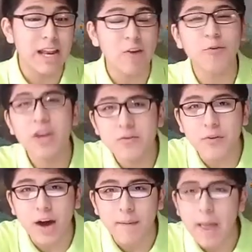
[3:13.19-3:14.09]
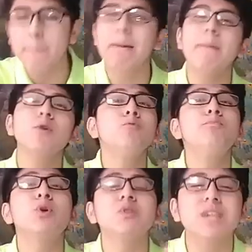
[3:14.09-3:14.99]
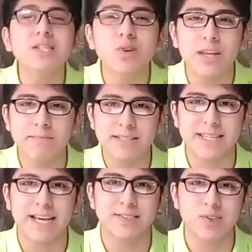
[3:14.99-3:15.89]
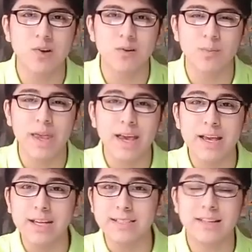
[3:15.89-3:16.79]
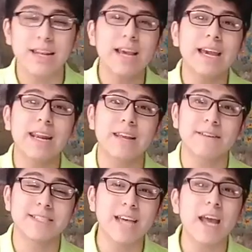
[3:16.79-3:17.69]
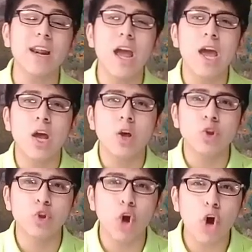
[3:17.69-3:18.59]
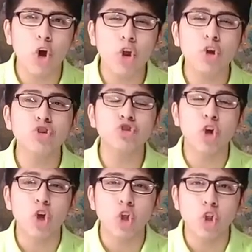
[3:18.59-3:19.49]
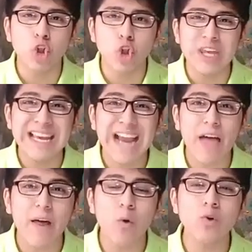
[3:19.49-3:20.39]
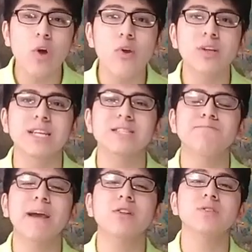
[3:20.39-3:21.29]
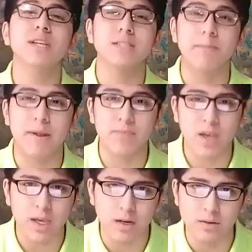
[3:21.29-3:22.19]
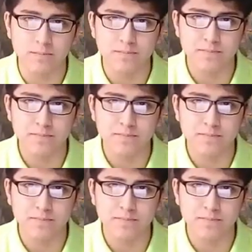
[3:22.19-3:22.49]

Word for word: La FIFA va a haber un proceso de investigación. Se tienen que revisar todos y cada uno de los aspectos que se planteen.